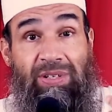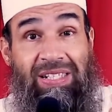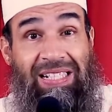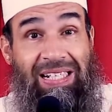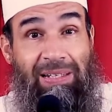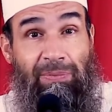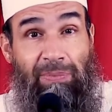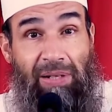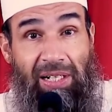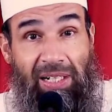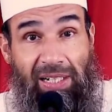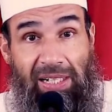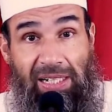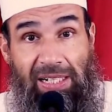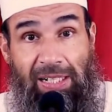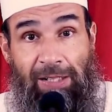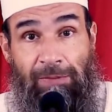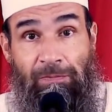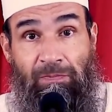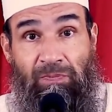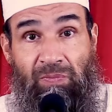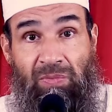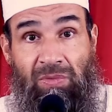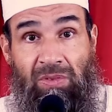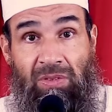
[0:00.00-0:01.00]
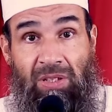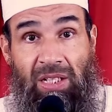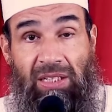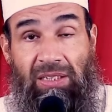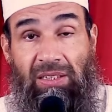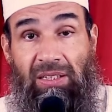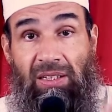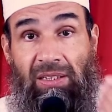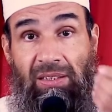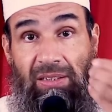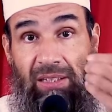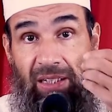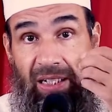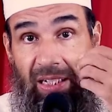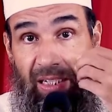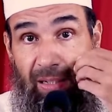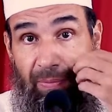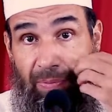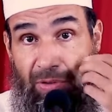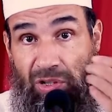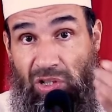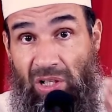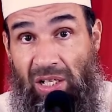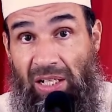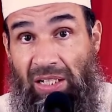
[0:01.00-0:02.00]
زئبقيه كتاثر هذه
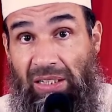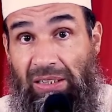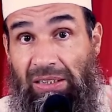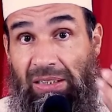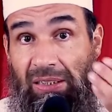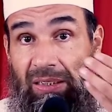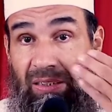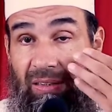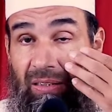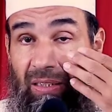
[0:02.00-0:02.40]
البشره